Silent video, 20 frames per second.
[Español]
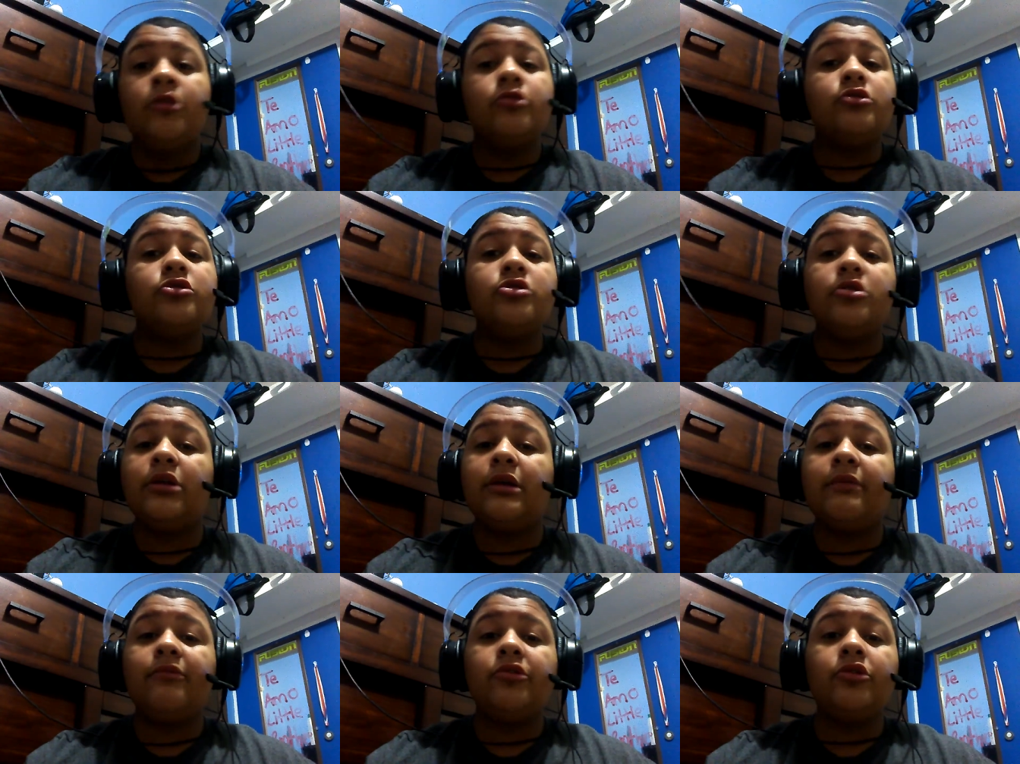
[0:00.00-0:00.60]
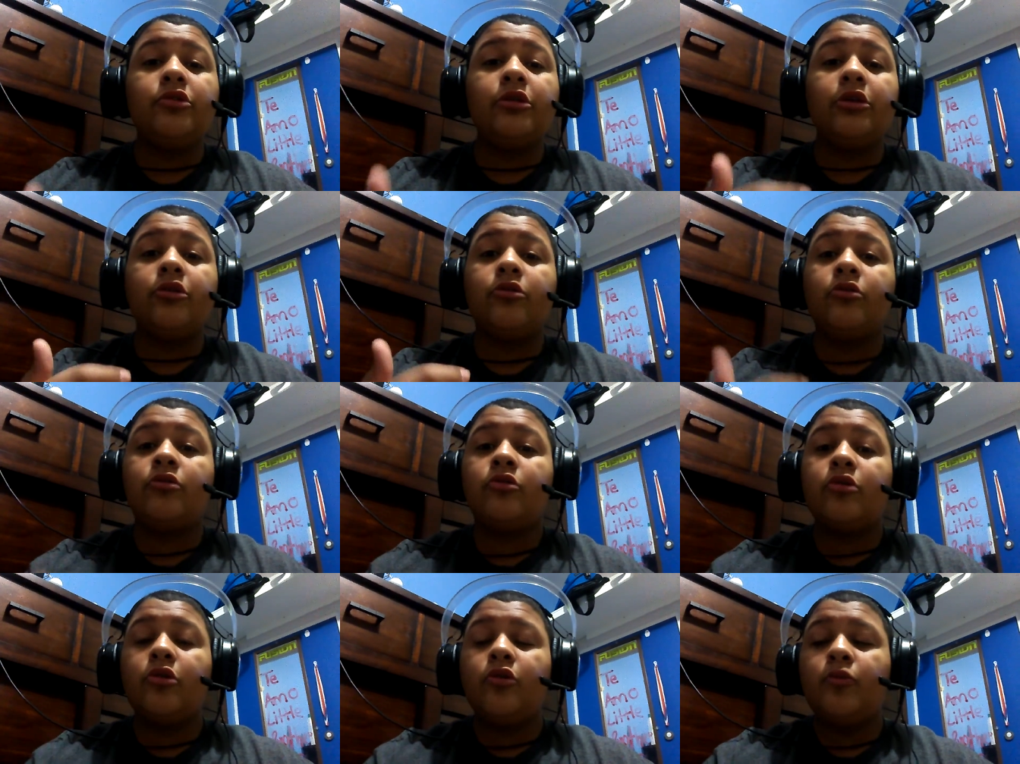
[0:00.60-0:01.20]
no estoy grabando ni
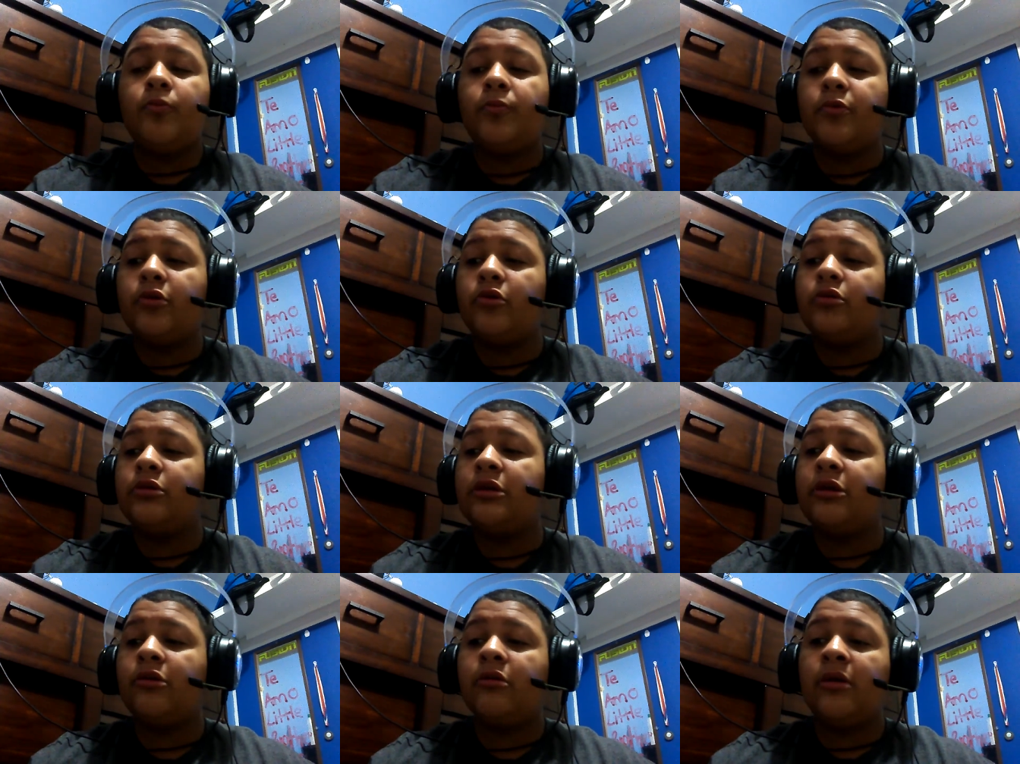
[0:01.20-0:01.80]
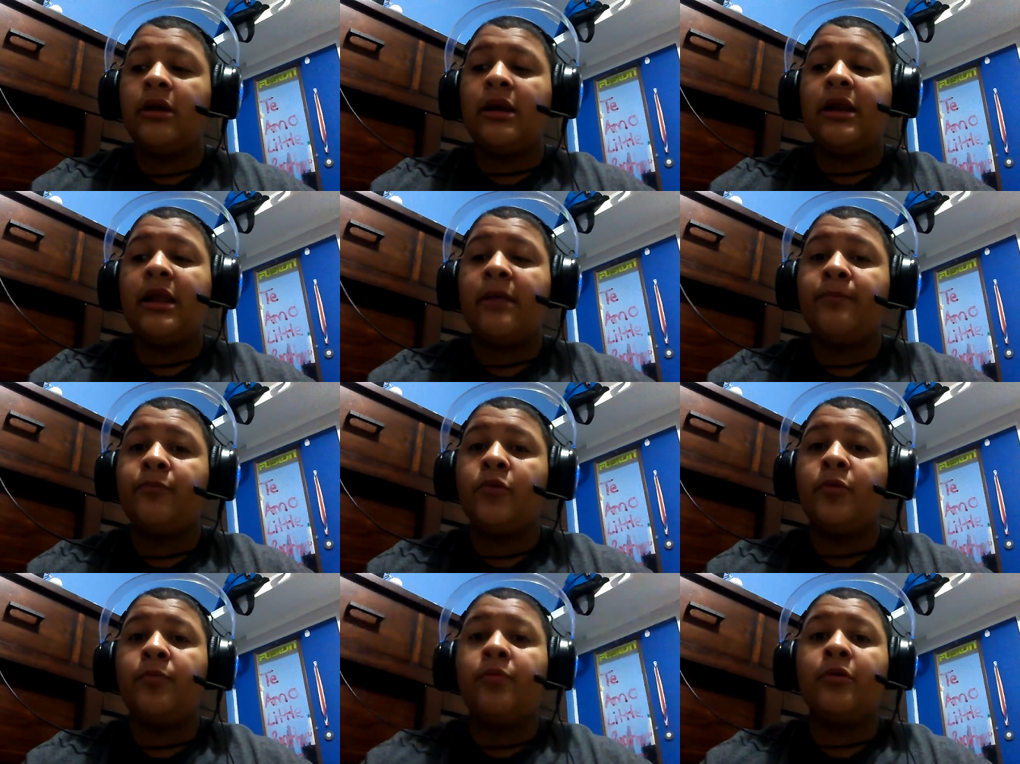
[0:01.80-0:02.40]
con GoPro ni con la
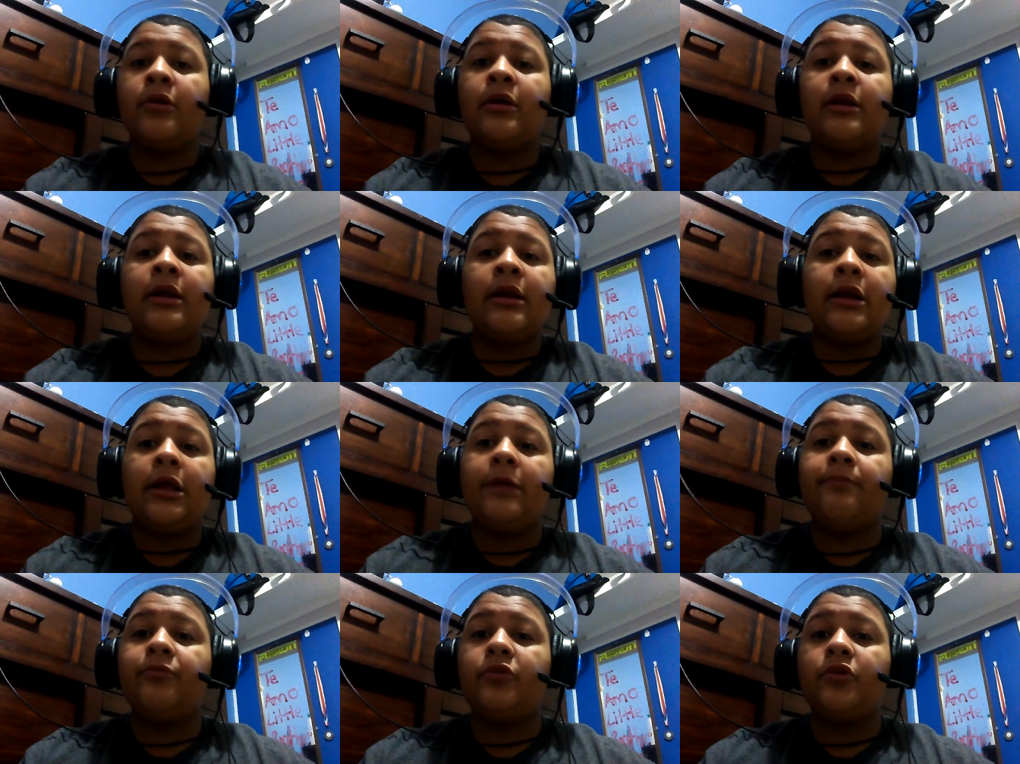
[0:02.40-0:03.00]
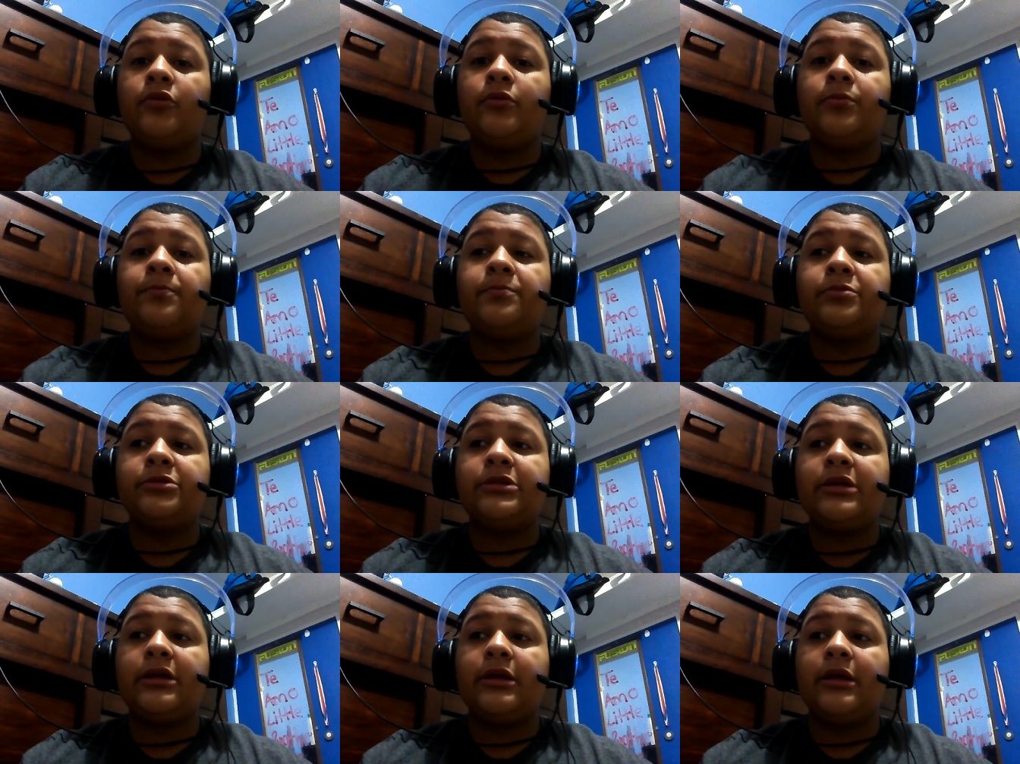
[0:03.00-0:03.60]
laptop porque la laptop
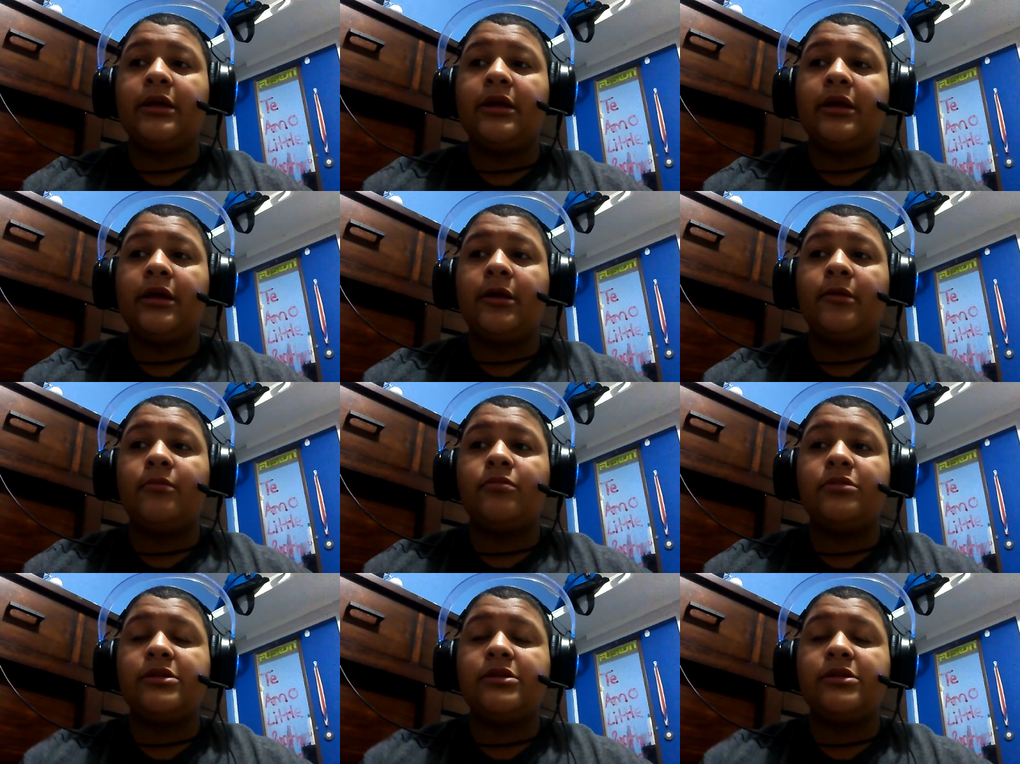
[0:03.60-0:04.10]
se,